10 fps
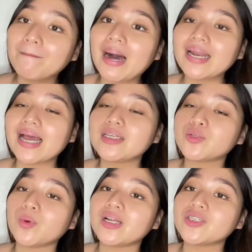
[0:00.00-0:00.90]
But I
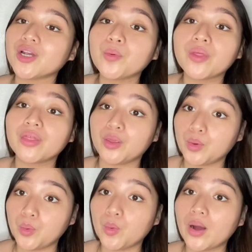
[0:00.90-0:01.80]
just wanna share with
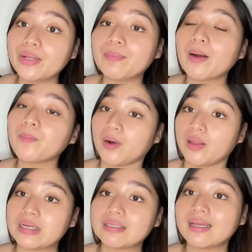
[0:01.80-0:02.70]
you kung ano yung mga
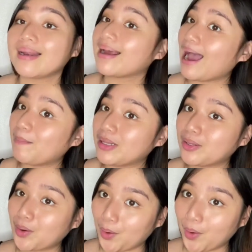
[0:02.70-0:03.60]
products na ginagamit
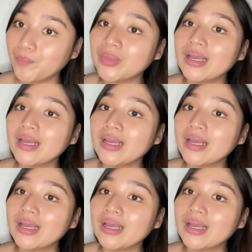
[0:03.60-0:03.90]
ko.